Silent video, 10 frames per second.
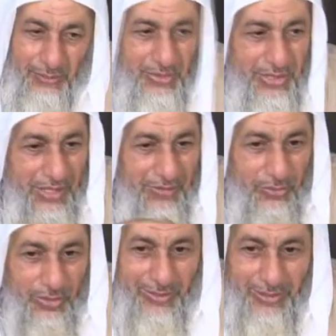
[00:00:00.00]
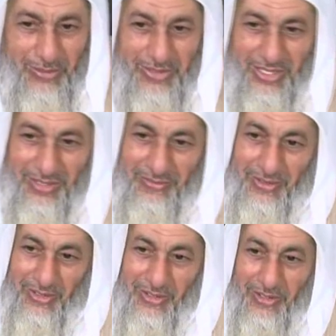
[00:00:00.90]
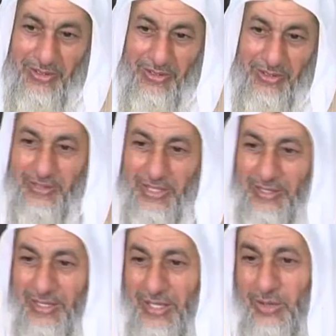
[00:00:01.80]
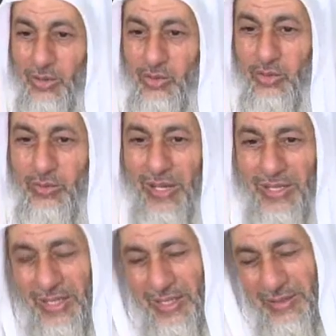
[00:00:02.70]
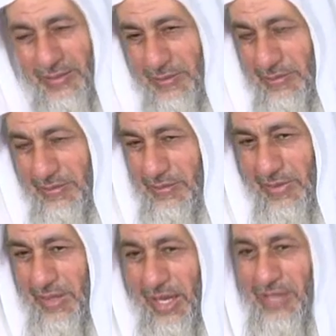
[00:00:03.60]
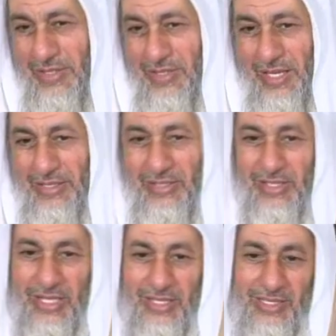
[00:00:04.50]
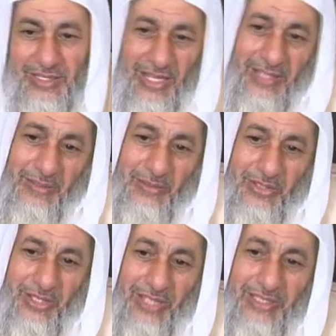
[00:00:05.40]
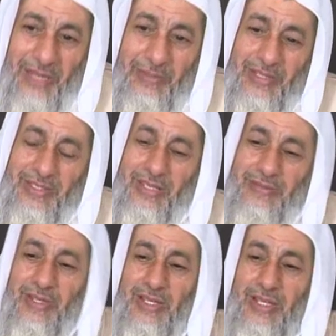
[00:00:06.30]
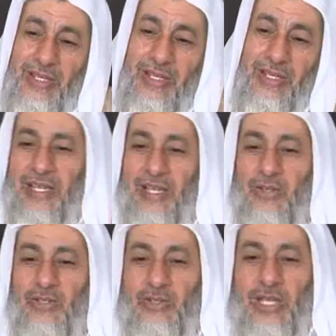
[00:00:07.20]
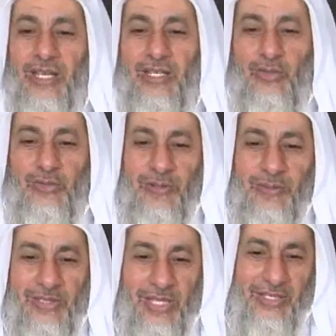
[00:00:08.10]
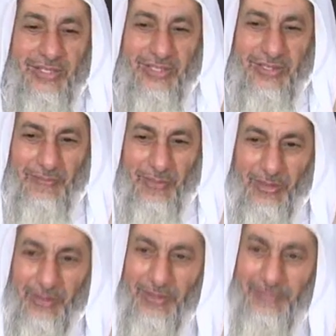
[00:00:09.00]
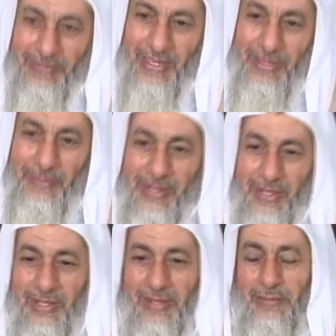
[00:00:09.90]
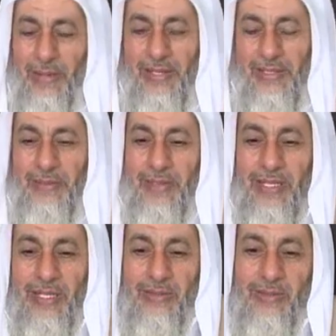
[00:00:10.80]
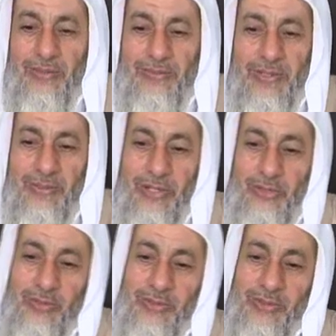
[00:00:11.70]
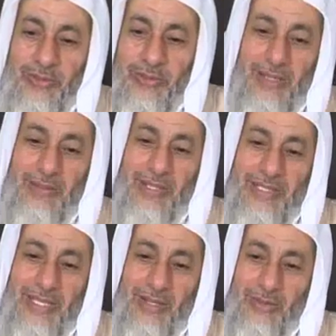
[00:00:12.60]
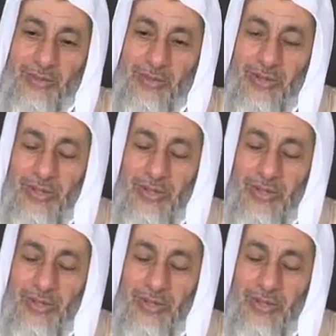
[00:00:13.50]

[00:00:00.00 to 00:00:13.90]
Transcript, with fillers: بالسيف ضربت بالسيف فكان يخرج بعد أن عجز عن الجهاد لعدم استطاعته حمل السيف كان يخرج يدرس في المساجد فذهب إلى بعض البلاد وفيهم رجل من أهل البادية